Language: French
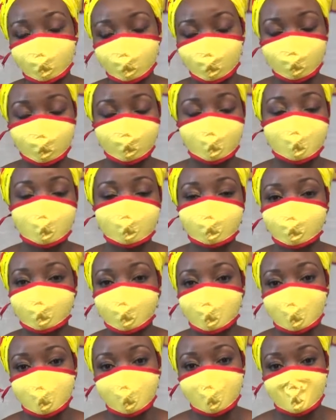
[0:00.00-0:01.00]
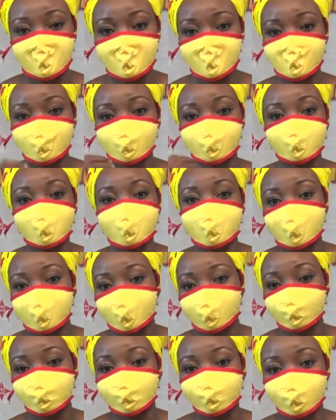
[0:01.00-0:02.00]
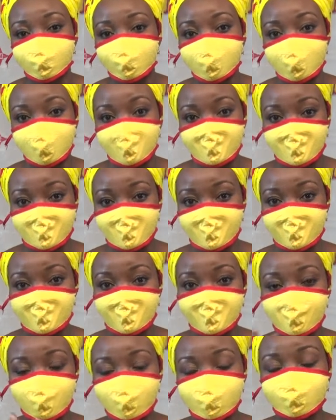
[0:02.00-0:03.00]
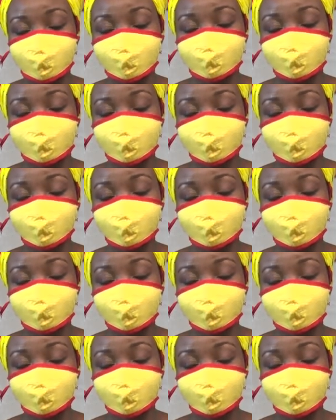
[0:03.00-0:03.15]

touche personnelle, je la garde pour moi. Lorsque